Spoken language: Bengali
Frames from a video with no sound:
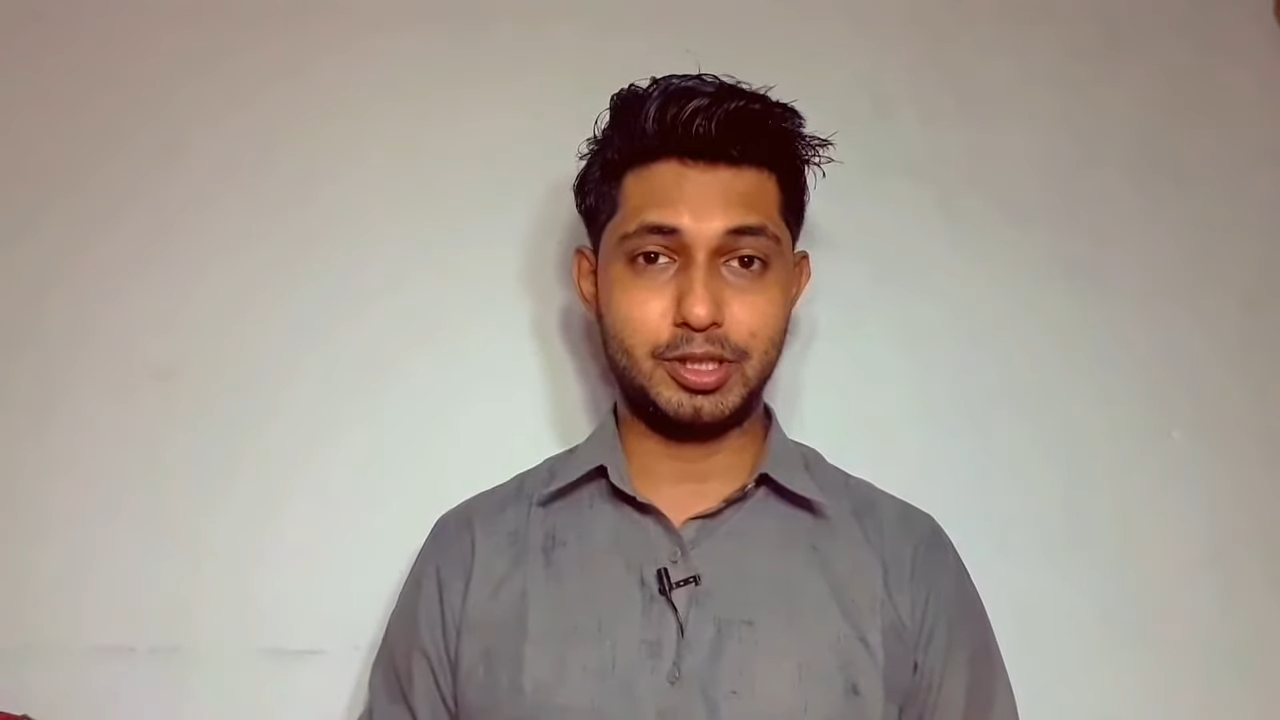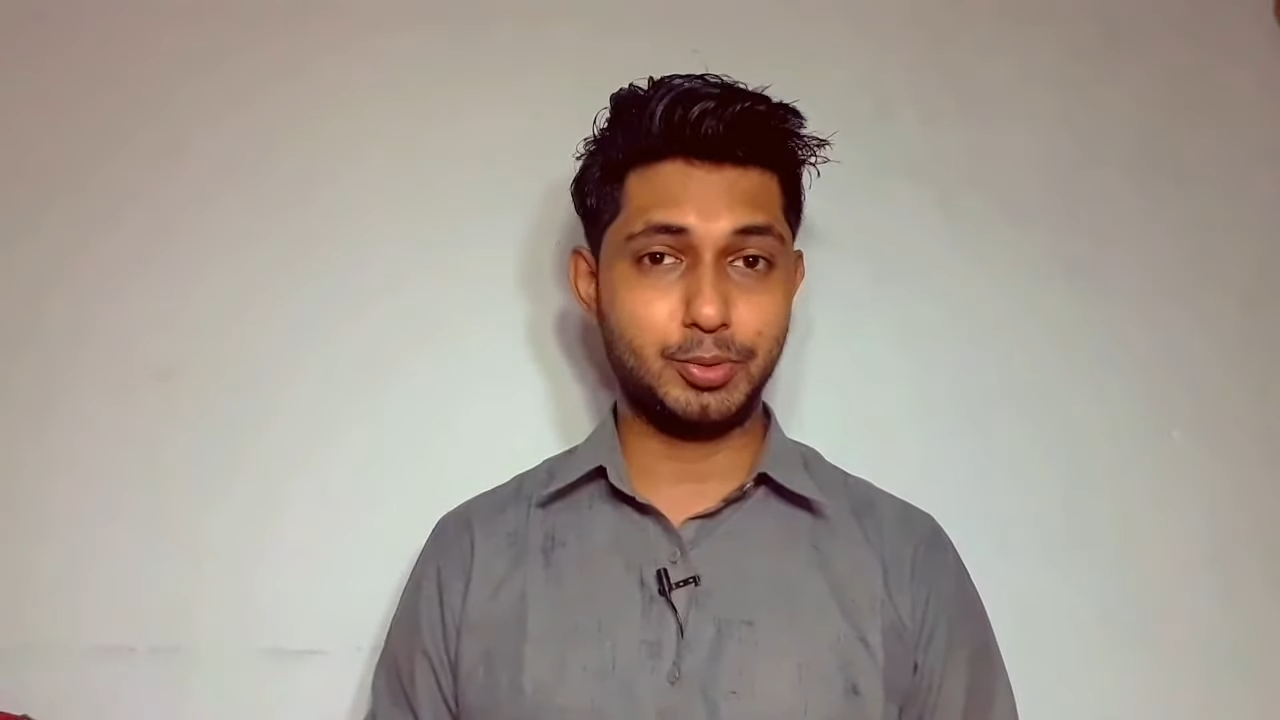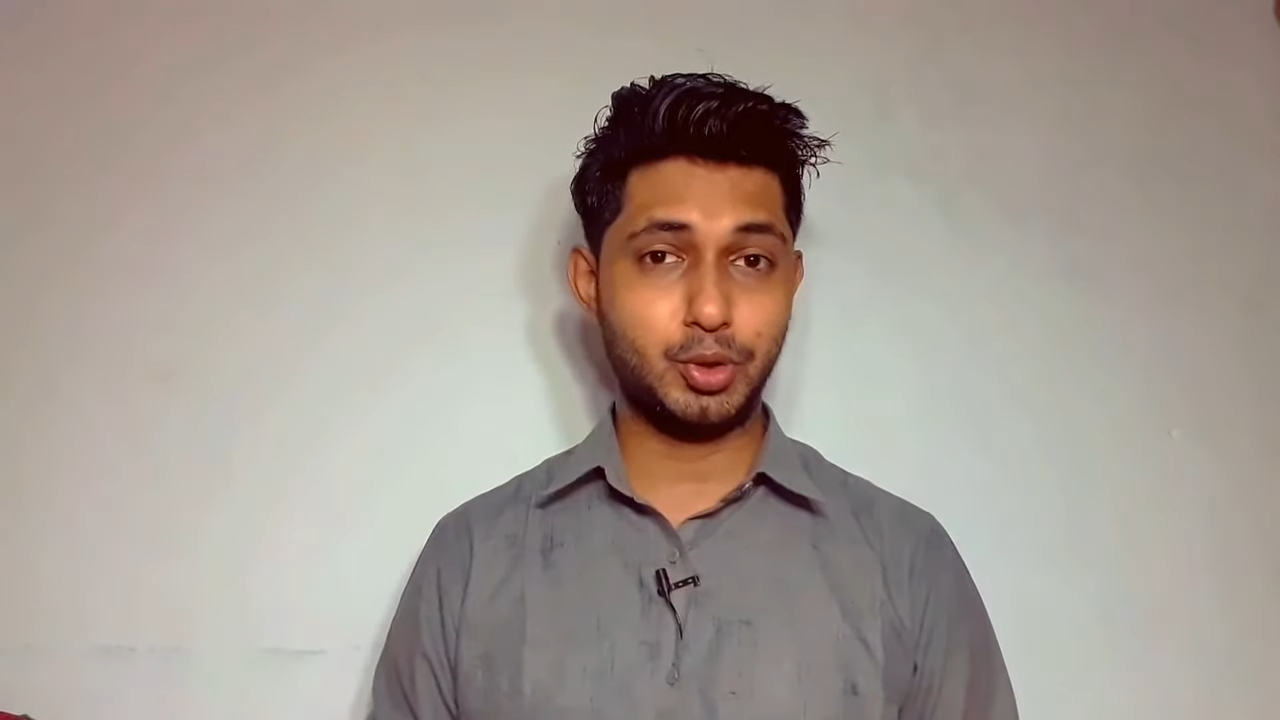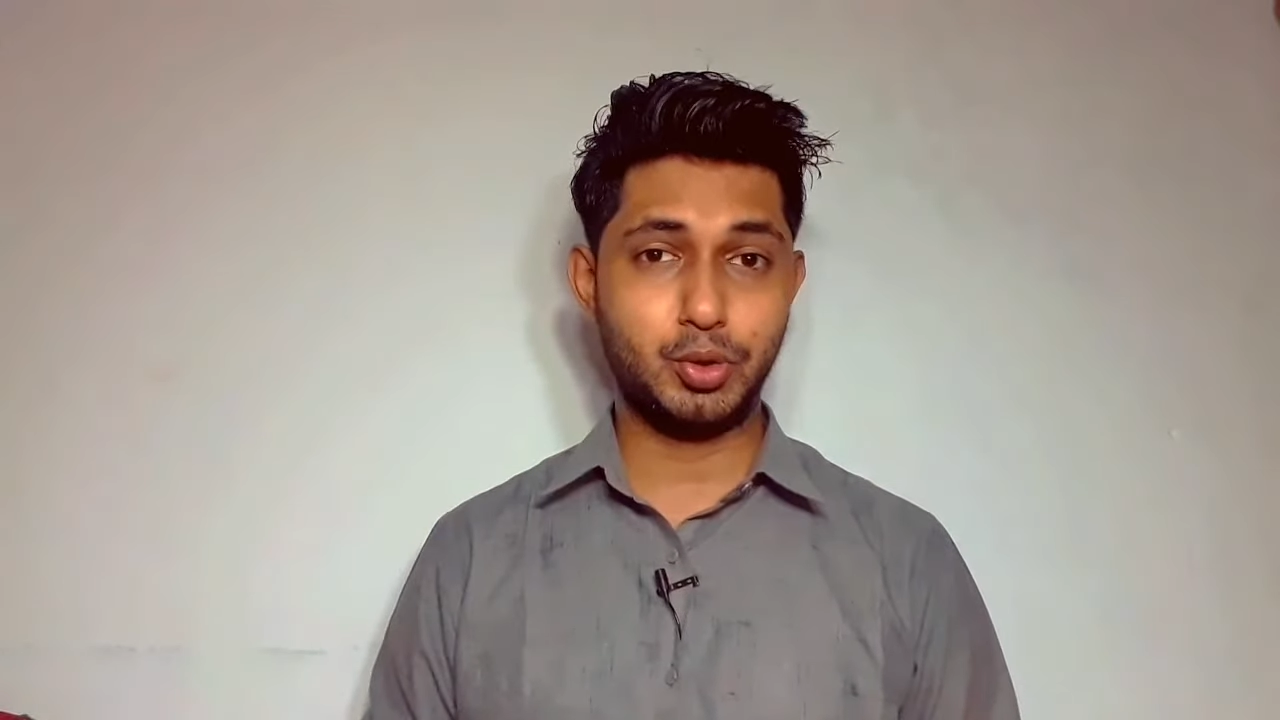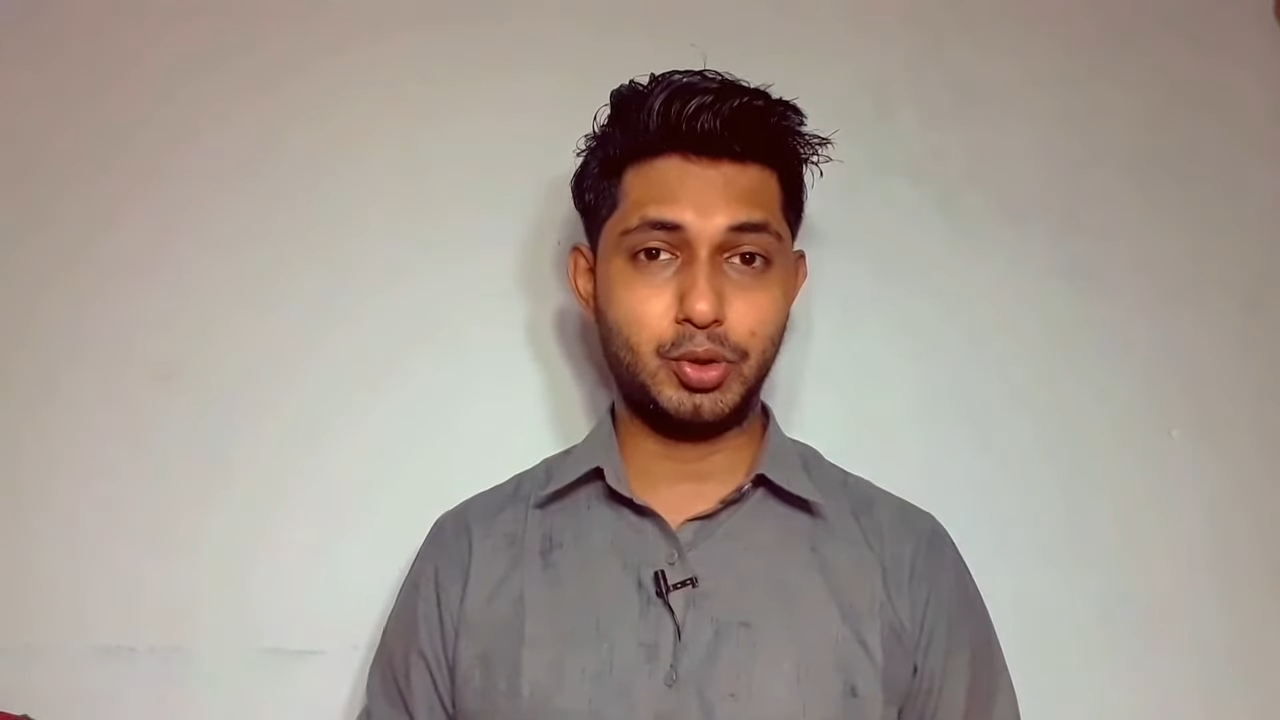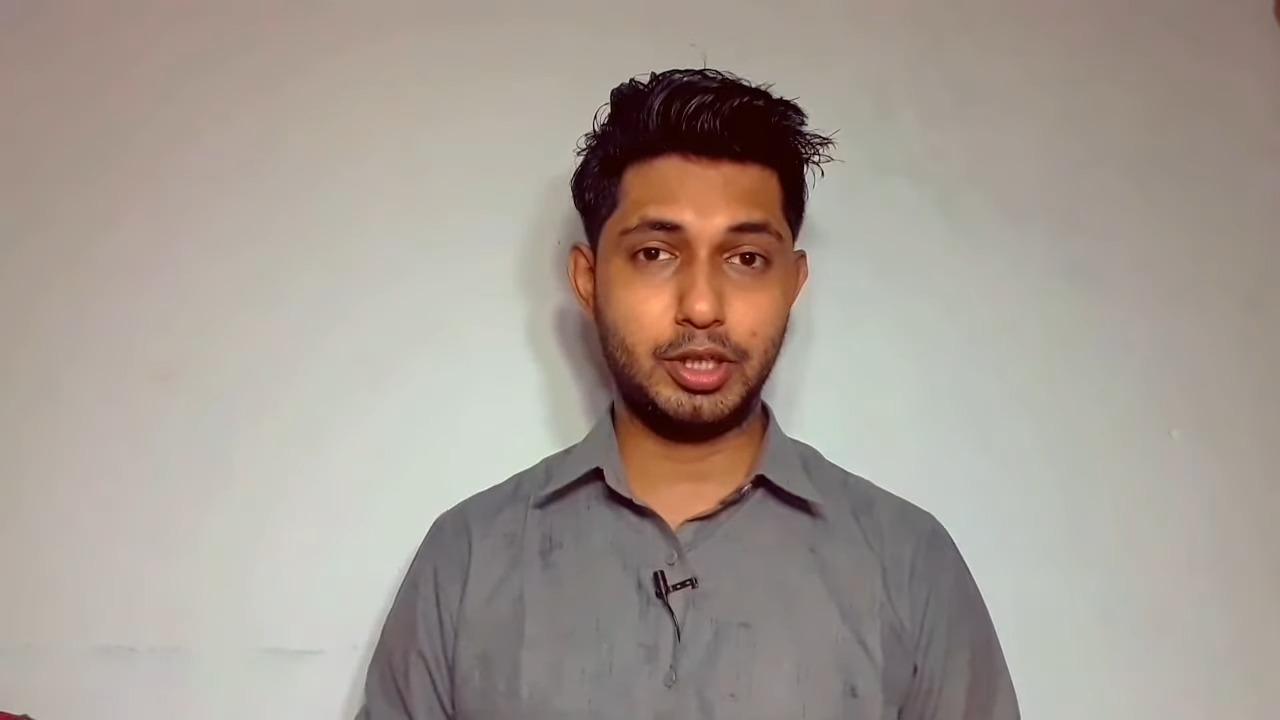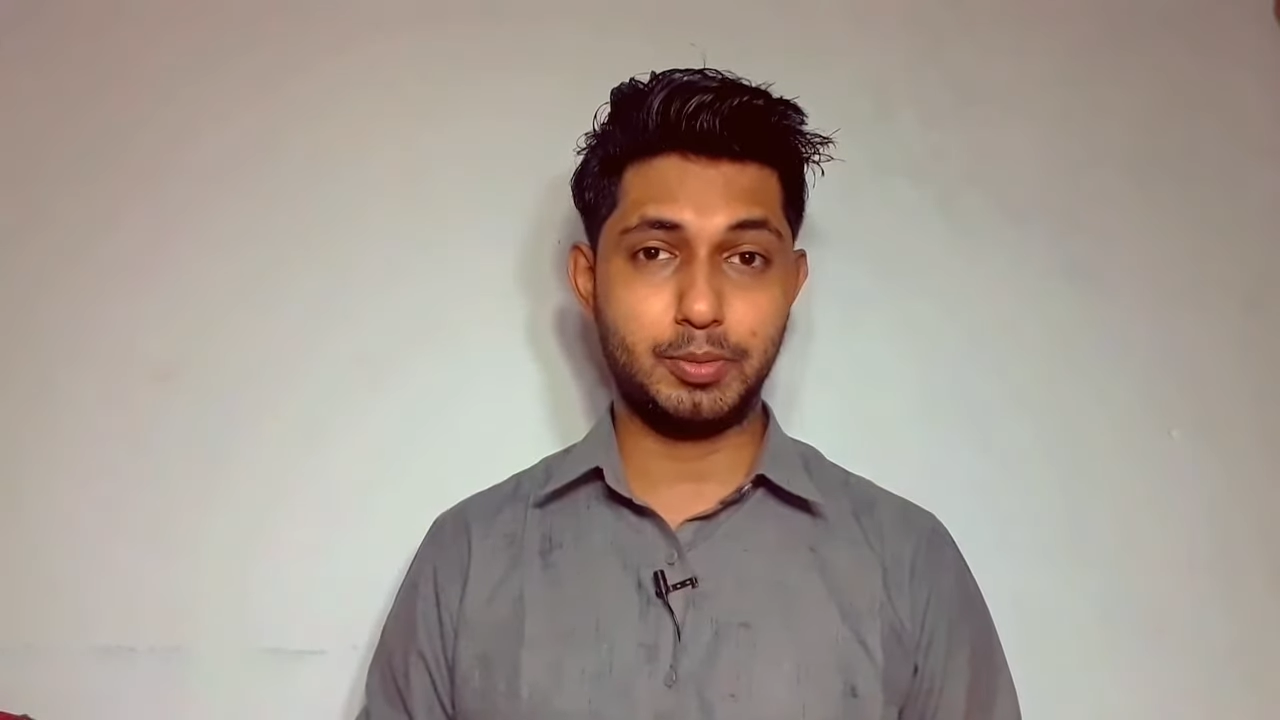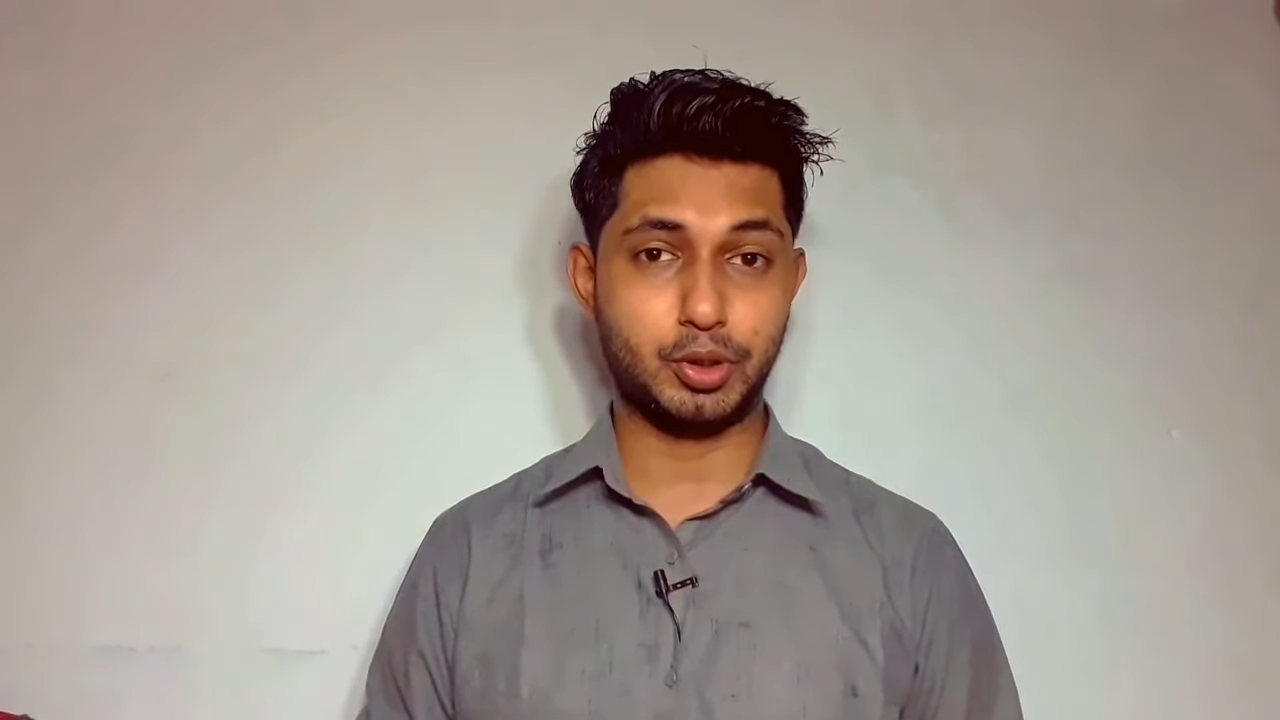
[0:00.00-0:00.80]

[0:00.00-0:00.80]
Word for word: ইসলাম চৌধুরী